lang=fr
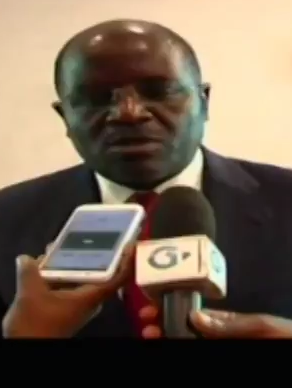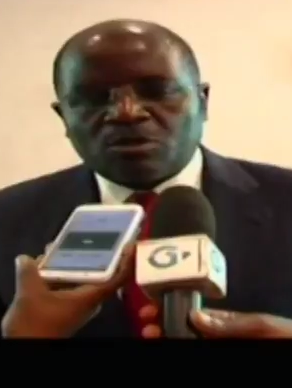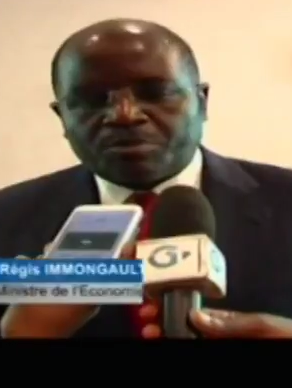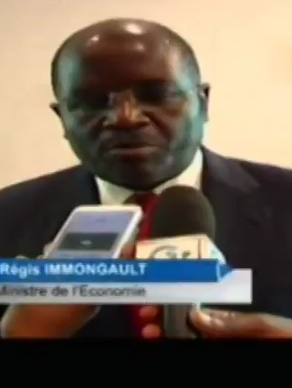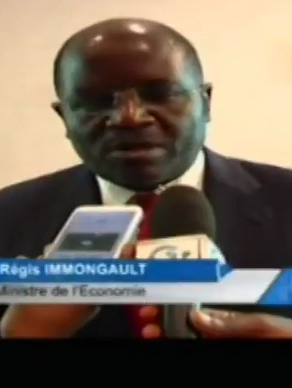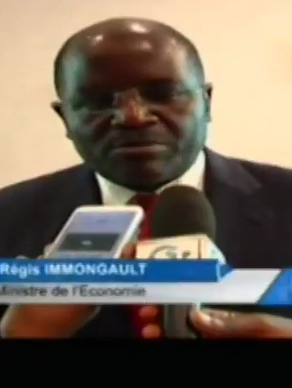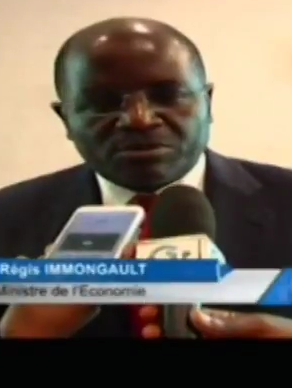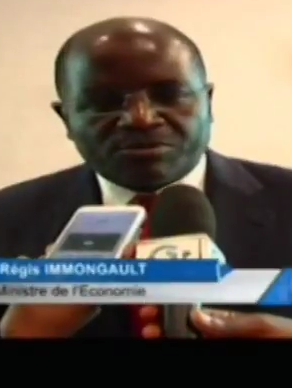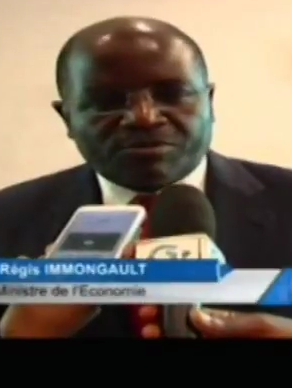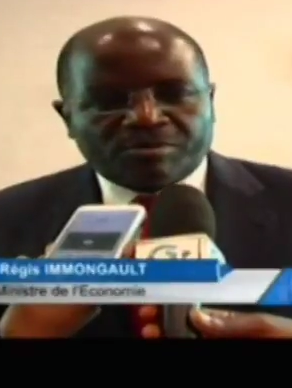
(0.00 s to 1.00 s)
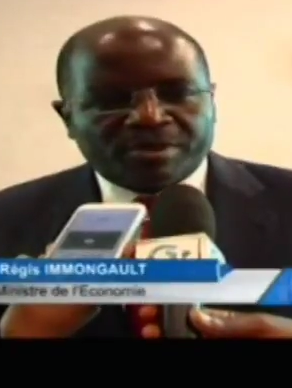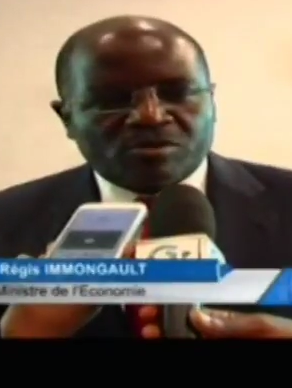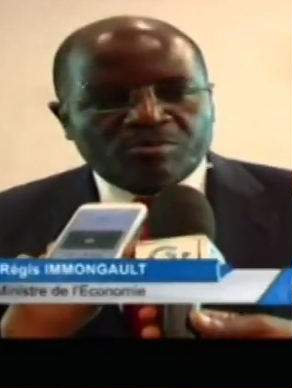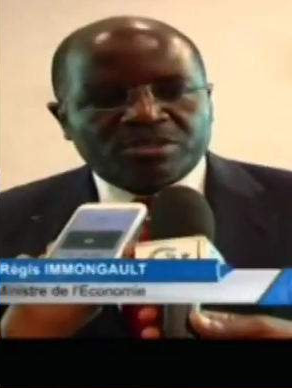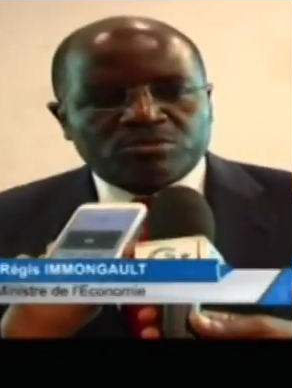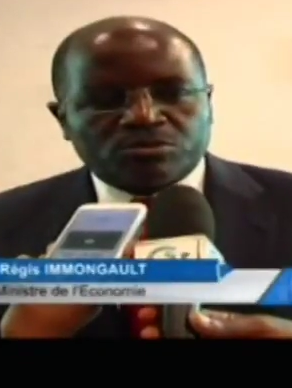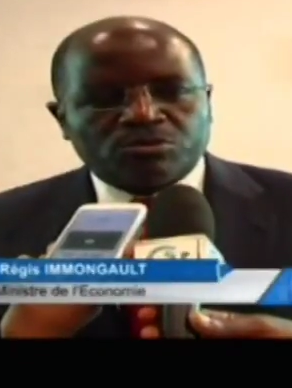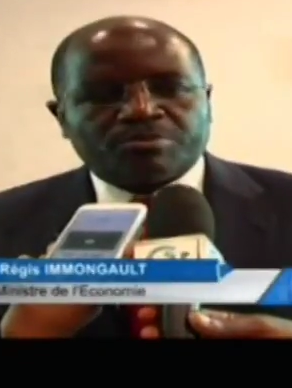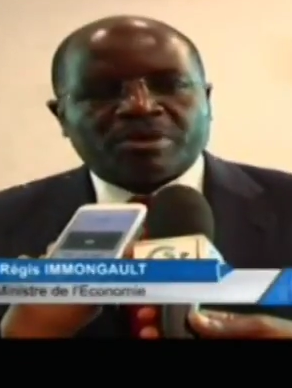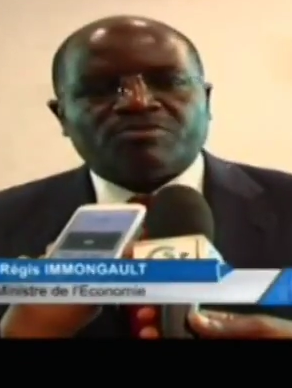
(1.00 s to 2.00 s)
Euh, et le programme de réforme économique
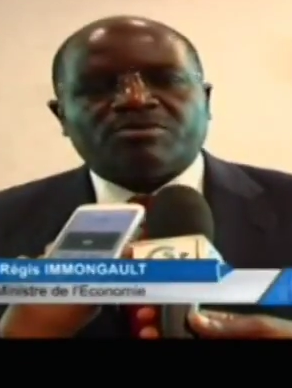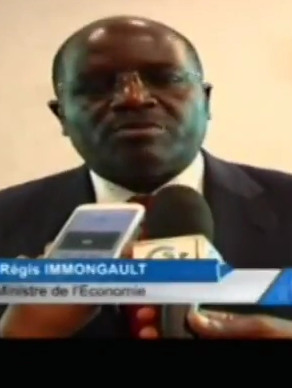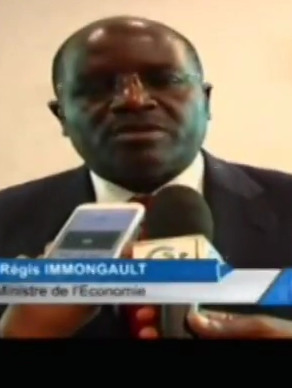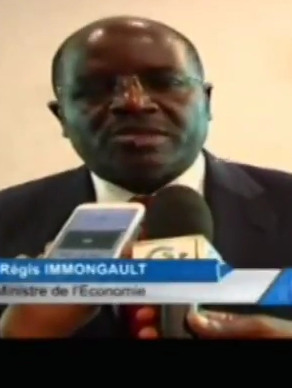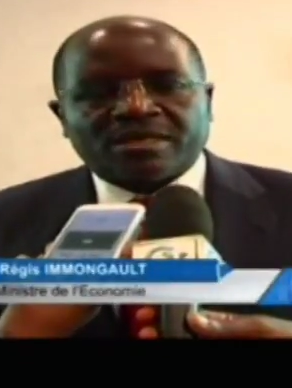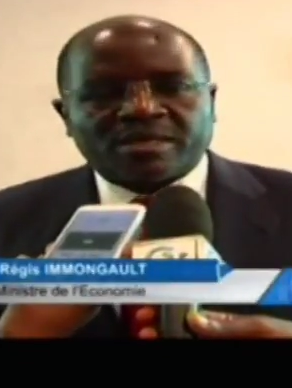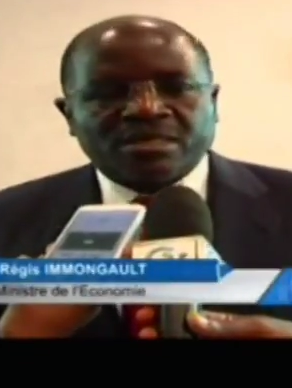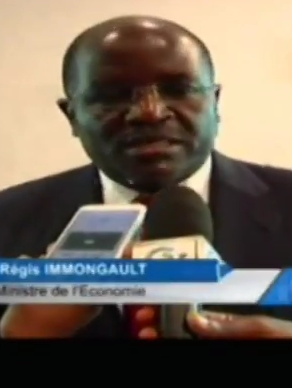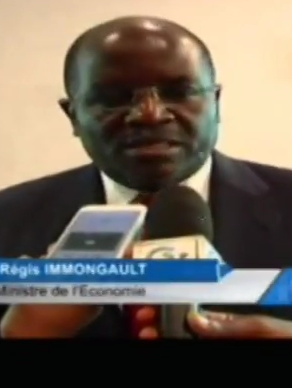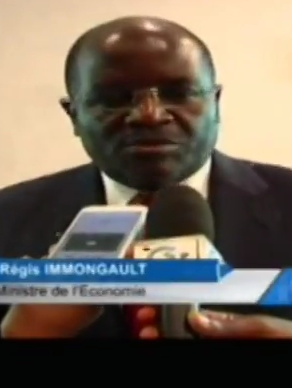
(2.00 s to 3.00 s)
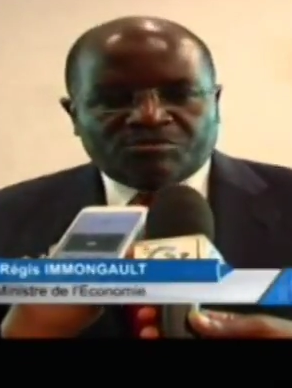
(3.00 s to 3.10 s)
soutenu par le Fonds monétaire